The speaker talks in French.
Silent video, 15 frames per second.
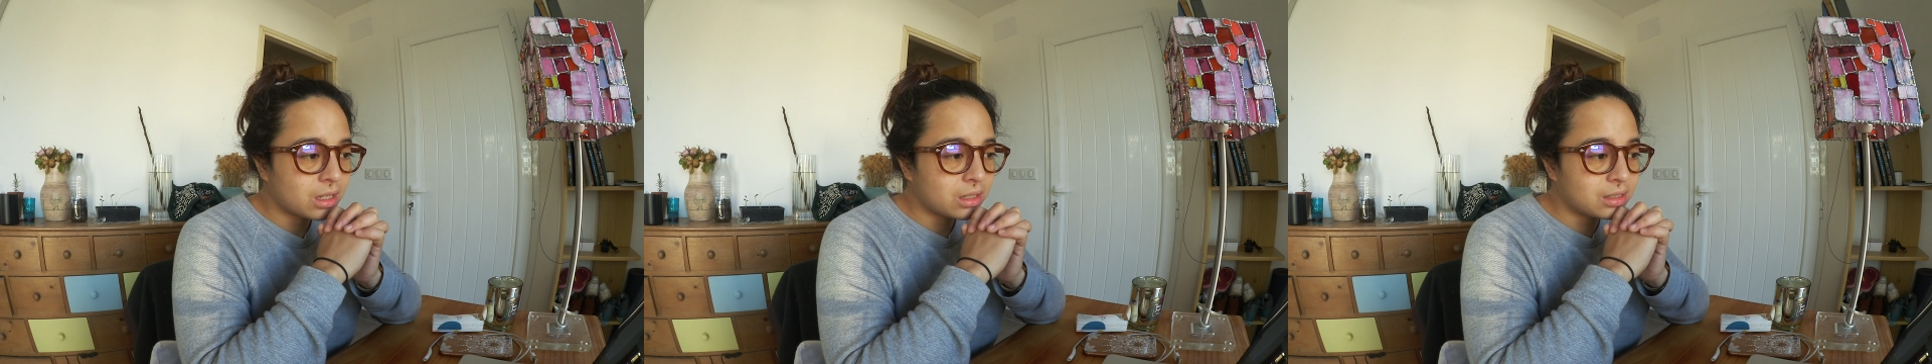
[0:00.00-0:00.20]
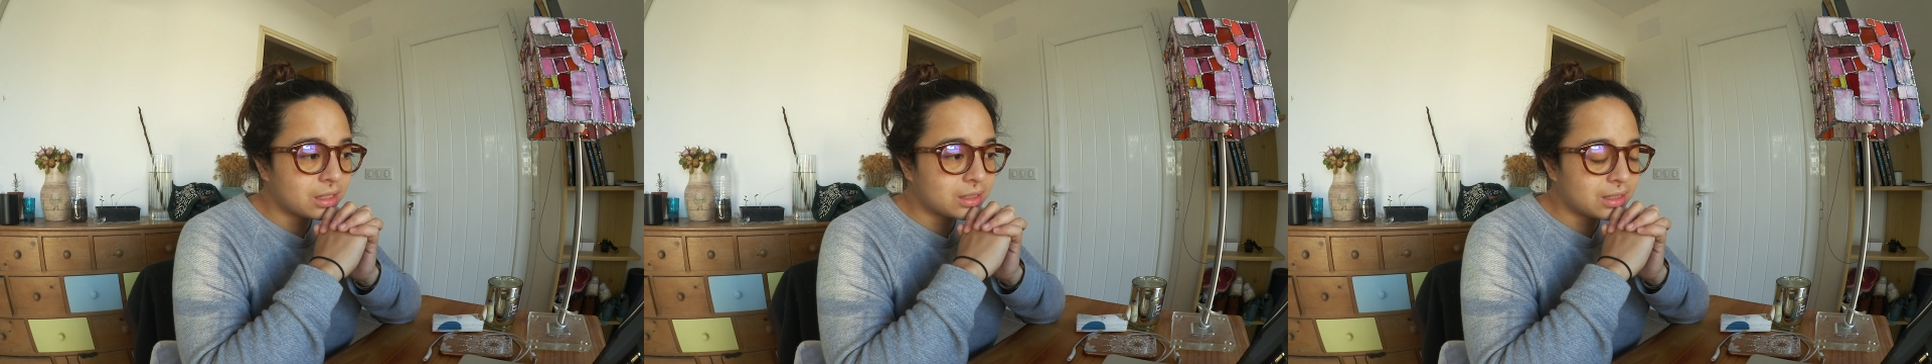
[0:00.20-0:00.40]

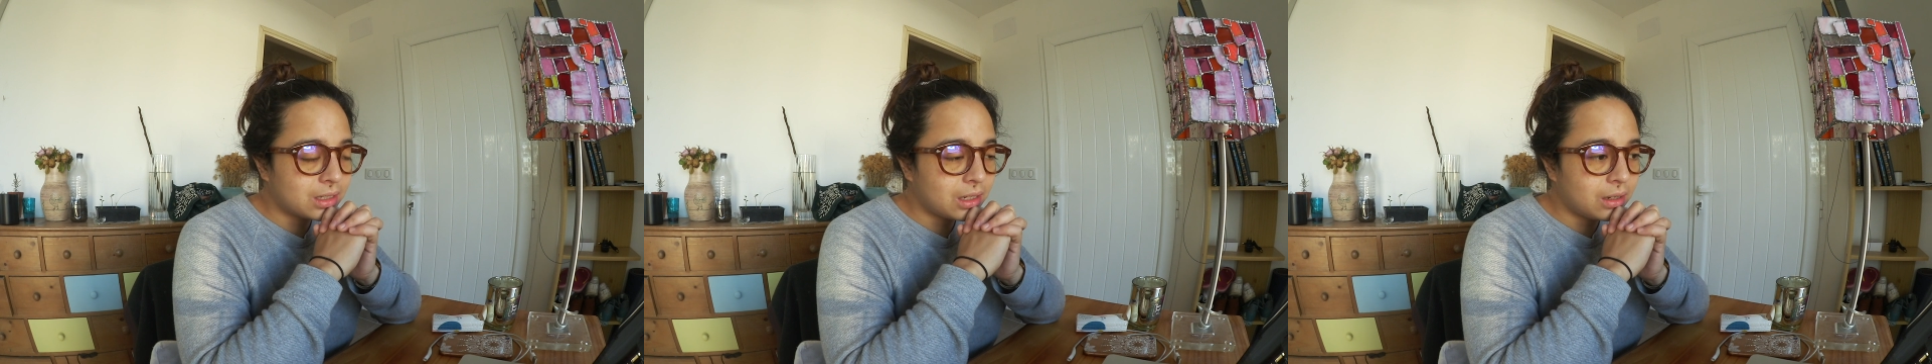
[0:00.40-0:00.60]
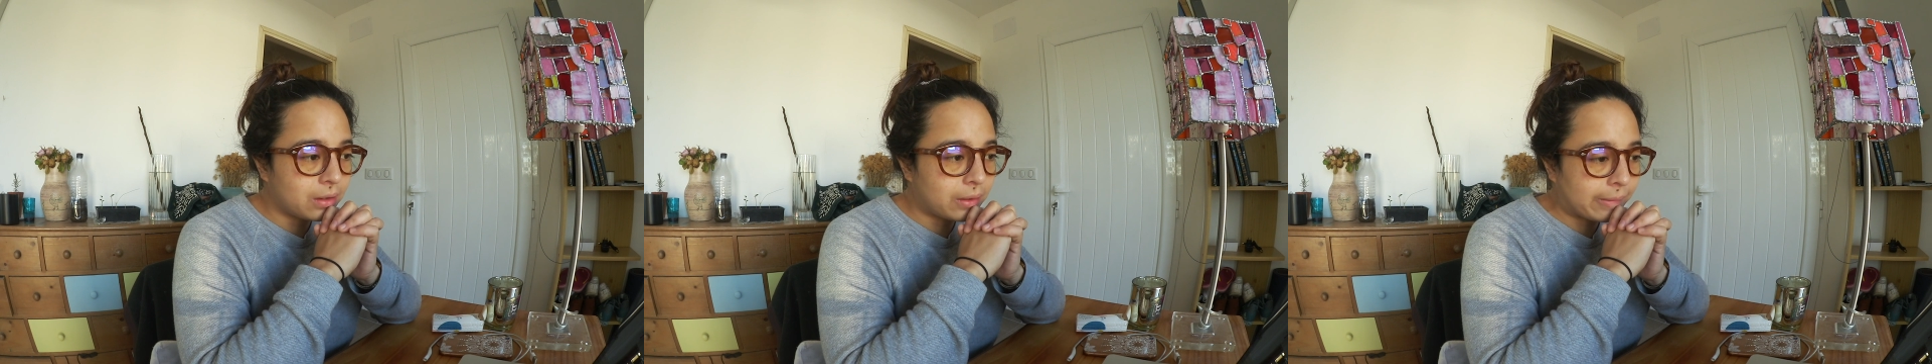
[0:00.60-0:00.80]

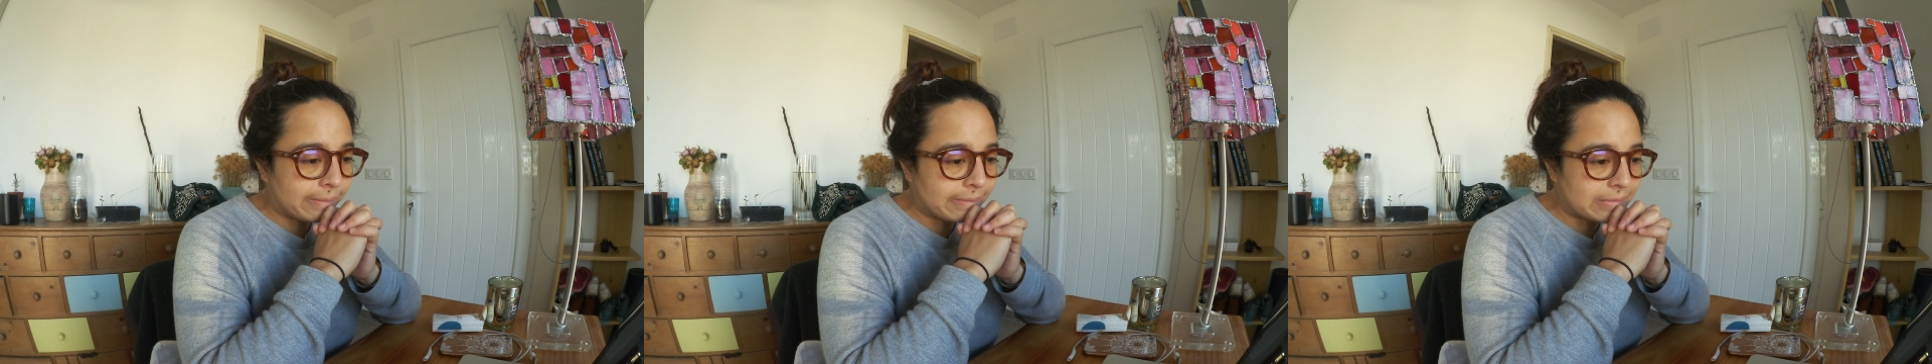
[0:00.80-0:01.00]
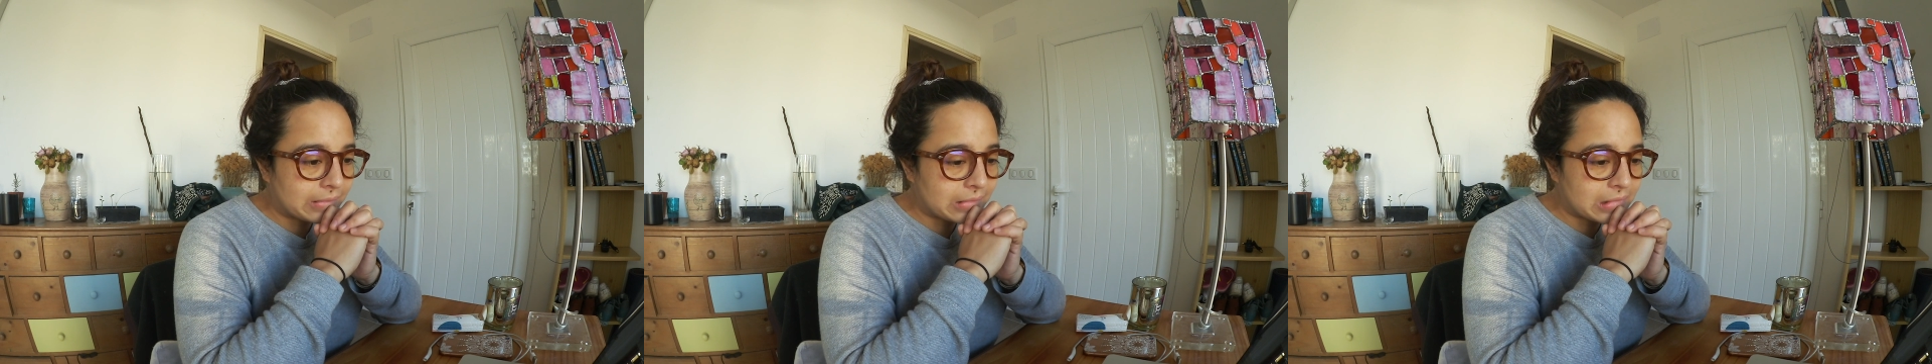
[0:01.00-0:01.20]
C'était
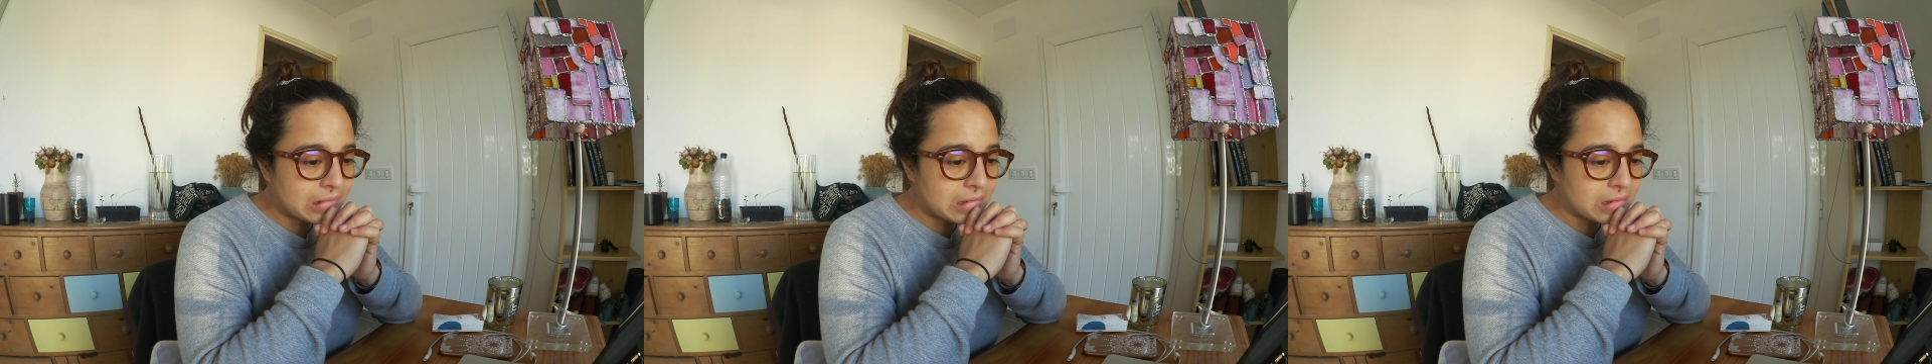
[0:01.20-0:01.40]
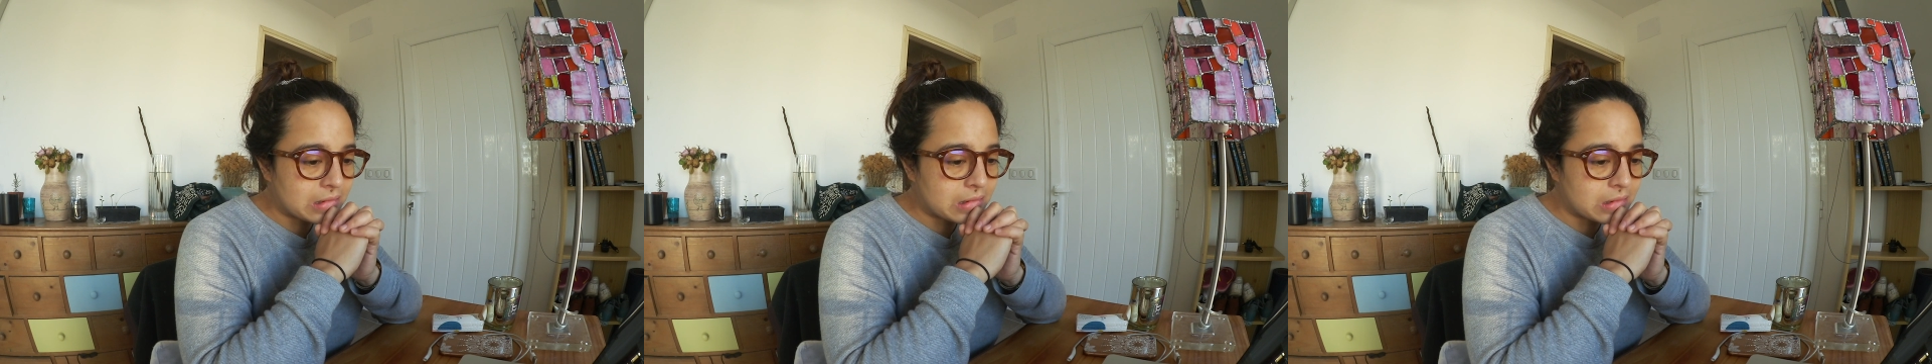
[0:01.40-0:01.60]
euh,
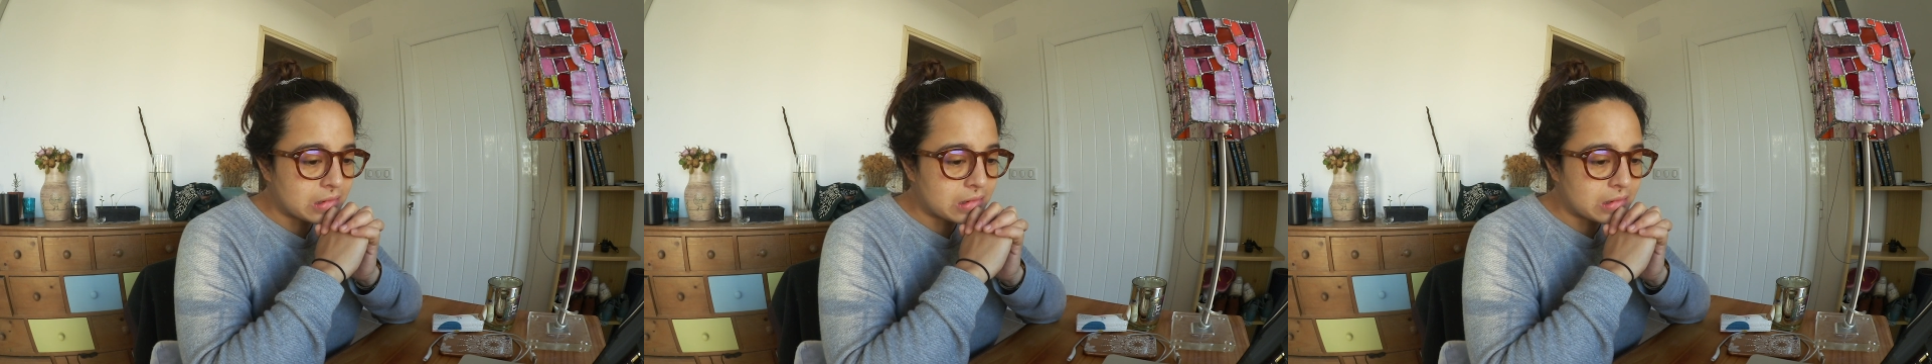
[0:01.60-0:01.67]
euh,